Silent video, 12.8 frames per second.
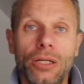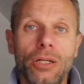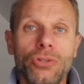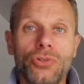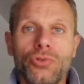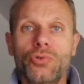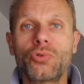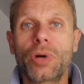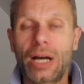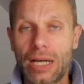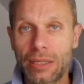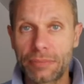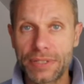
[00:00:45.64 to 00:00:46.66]

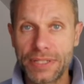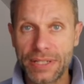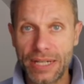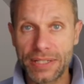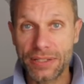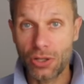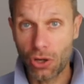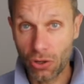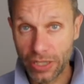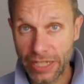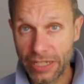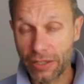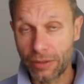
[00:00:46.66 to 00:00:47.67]
sur un business
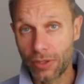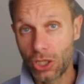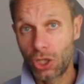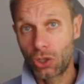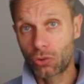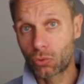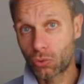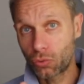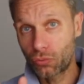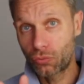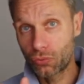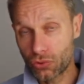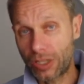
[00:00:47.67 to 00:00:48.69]
en ligne donc
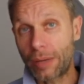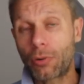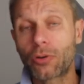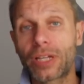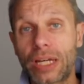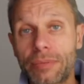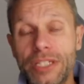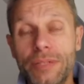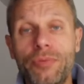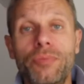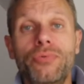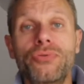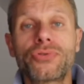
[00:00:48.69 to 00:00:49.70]
vous en apprendrez un petit
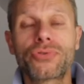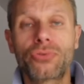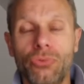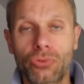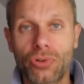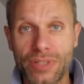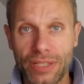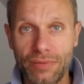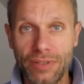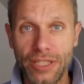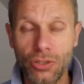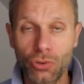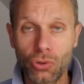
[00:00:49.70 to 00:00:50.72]
peu plus donc, dans cette
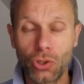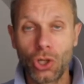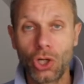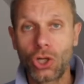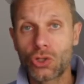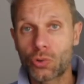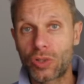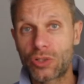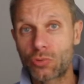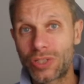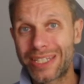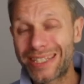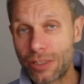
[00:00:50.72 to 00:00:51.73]
vidéo sur
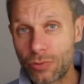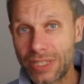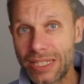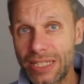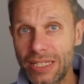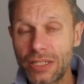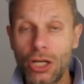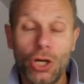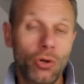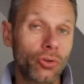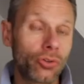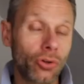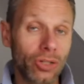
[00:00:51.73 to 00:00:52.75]
les outils qu'il utilise,
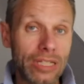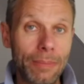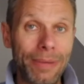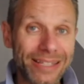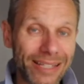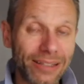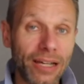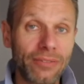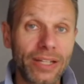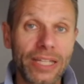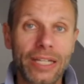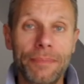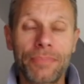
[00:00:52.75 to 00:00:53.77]
le temps qu'il passe à
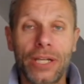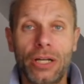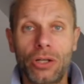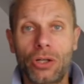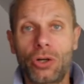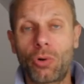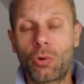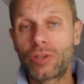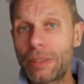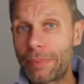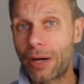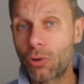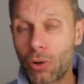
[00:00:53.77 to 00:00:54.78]
travailler. Euh, on
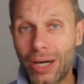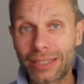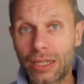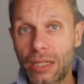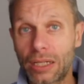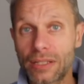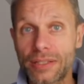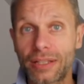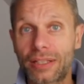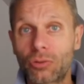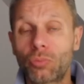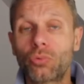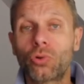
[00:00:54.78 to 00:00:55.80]
y parlera d'un
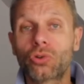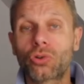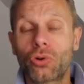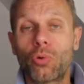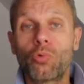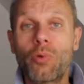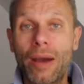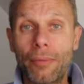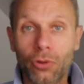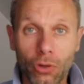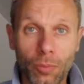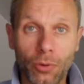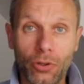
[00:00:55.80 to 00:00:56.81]
certain nombre d'autres web
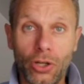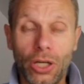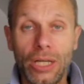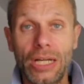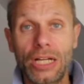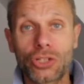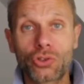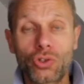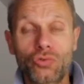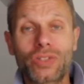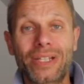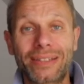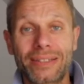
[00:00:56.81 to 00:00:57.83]
entrepreneurs. Ce,
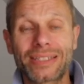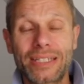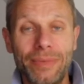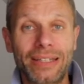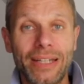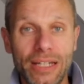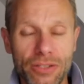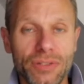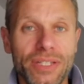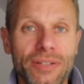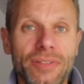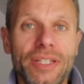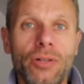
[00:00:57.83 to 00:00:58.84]
ce qui m'intéresse dans
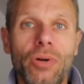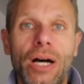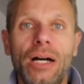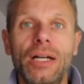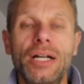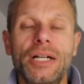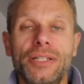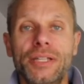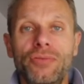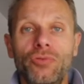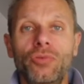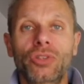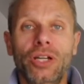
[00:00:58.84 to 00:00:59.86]
cette vidéo-là, c'est
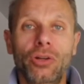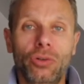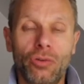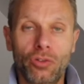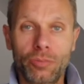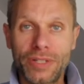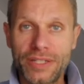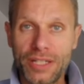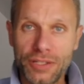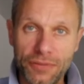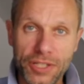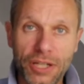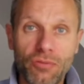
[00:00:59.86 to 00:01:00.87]
de vous montrer que dans votre
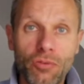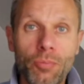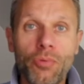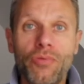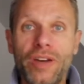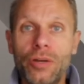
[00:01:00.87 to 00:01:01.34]
business physique, vous pouvez